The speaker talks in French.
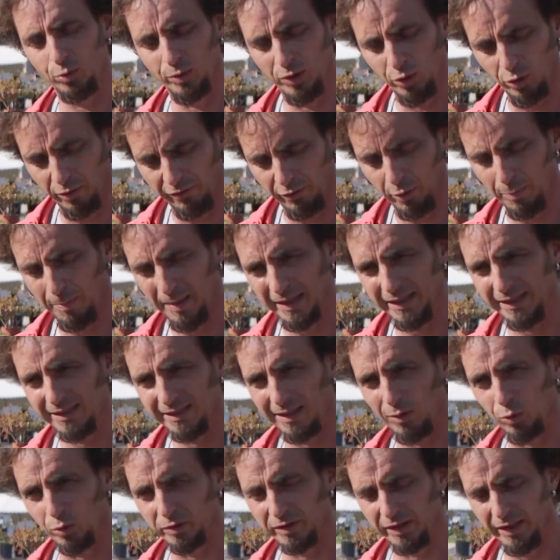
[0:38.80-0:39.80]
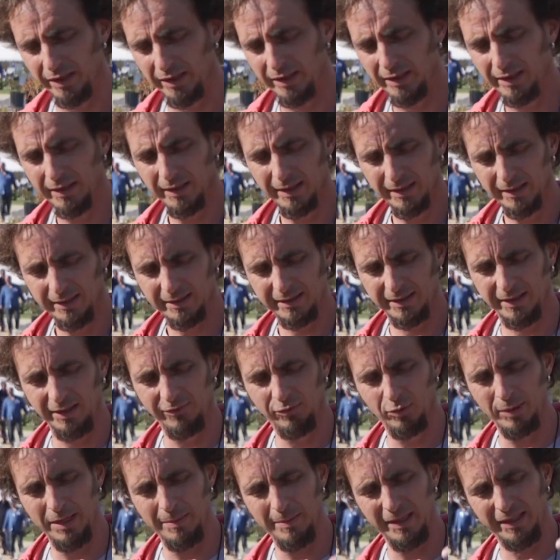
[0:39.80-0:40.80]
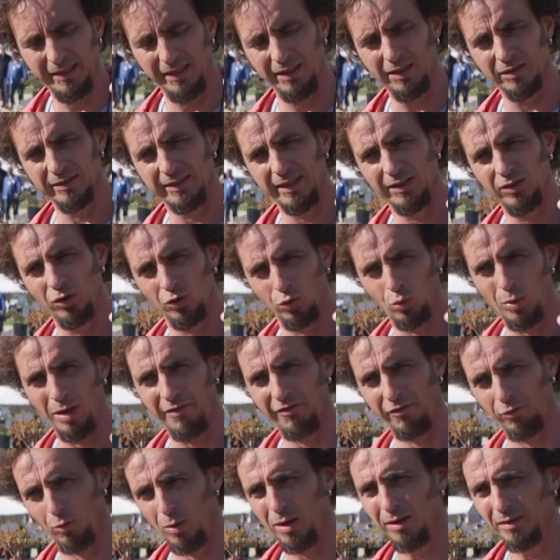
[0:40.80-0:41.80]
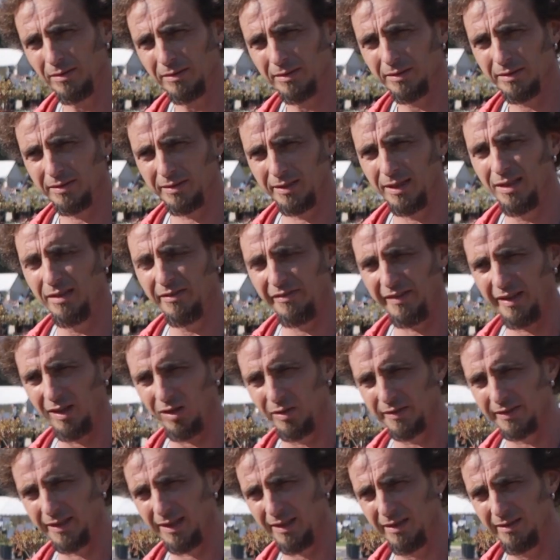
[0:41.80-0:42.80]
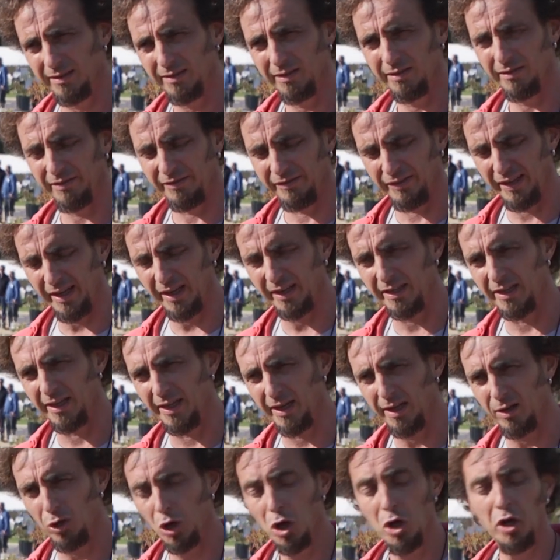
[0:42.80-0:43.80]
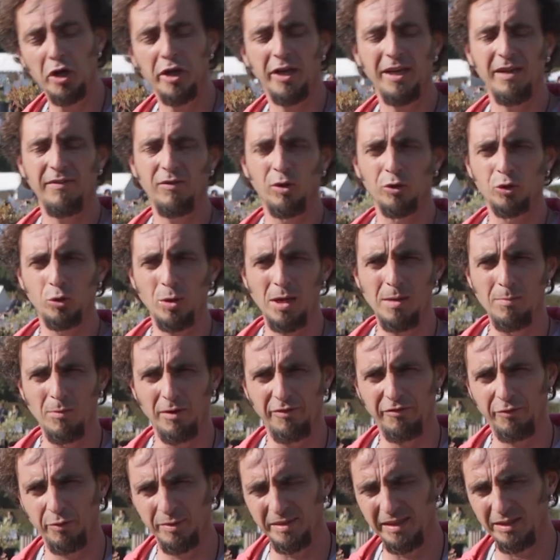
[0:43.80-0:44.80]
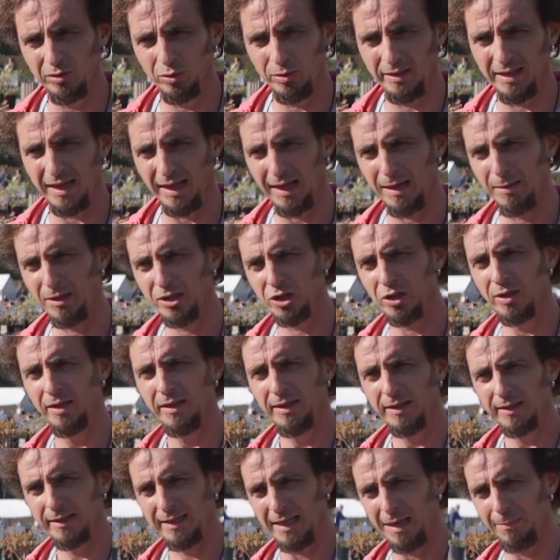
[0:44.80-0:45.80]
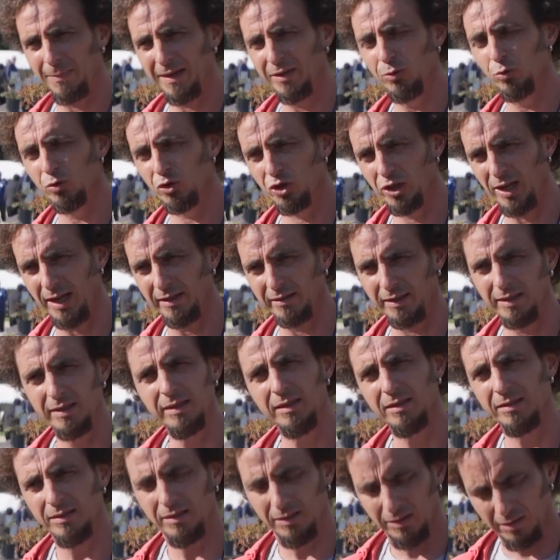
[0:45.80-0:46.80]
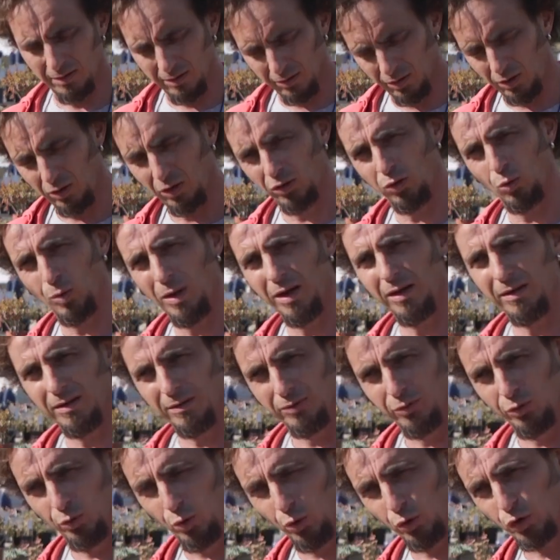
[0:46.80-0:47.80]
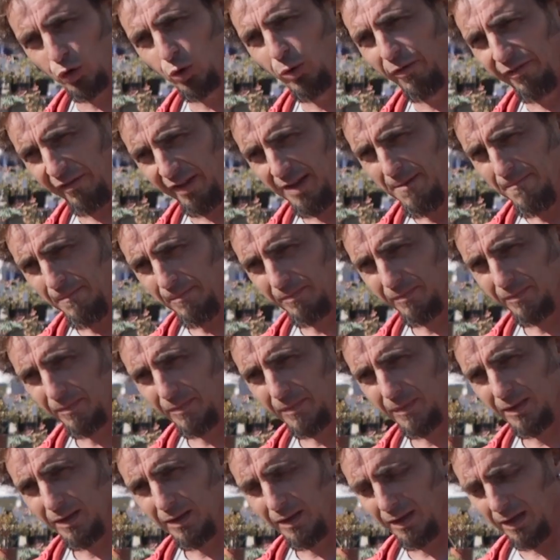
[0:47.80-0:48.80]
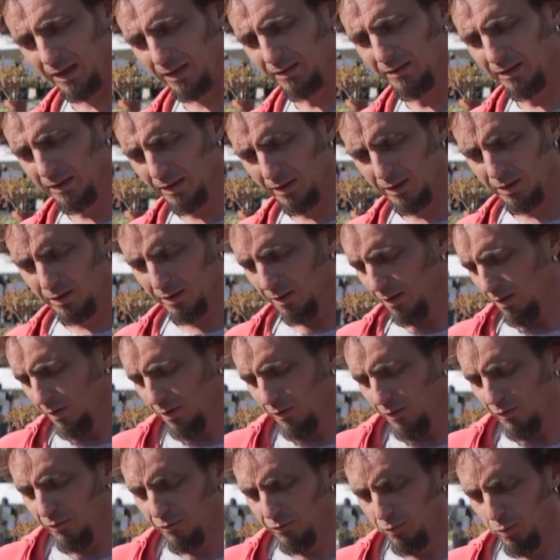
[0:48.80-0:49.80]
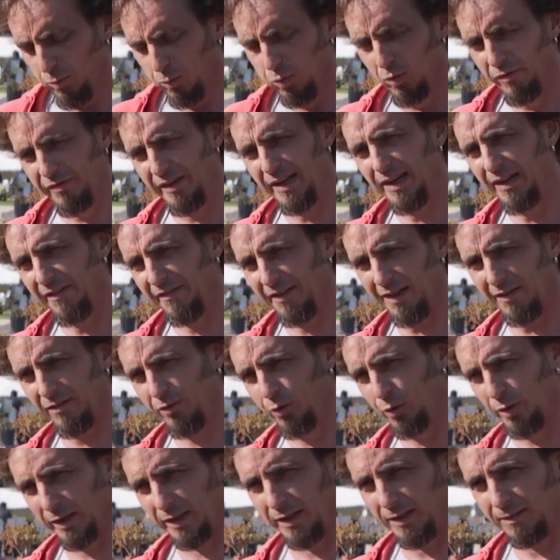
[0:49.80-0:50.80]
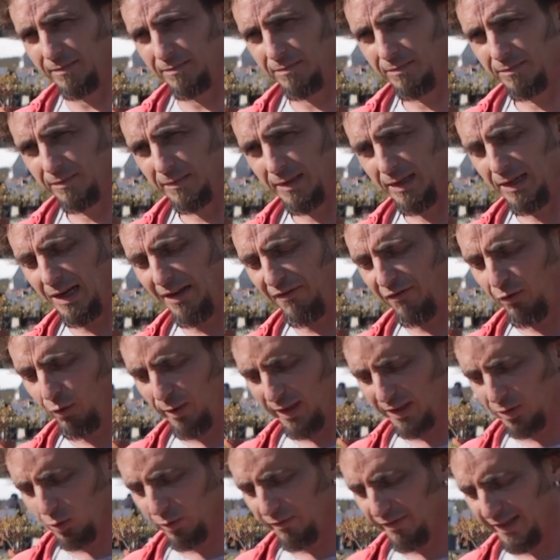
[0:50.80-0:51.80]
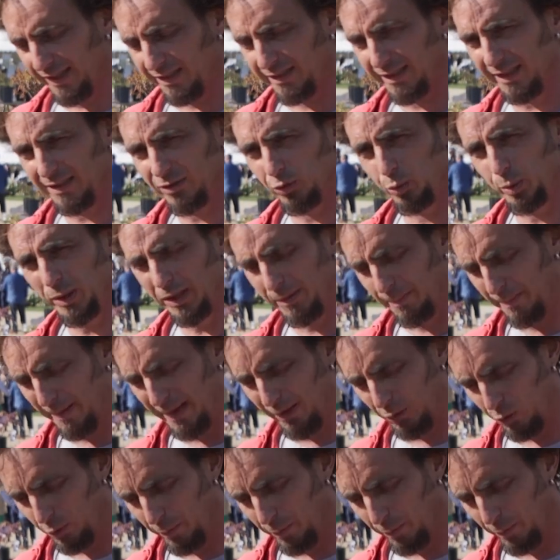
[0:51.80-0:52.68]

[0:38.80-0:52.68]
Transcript: où il ne faut pas les arroser, si vous les mettez dans un endroit froid, style véranda, verrière, éventuellement fenêtre de garage, cabanon de jardin, endroit non chauffé, hein, vous pouvez les faire fleurir. La floraison va être induite par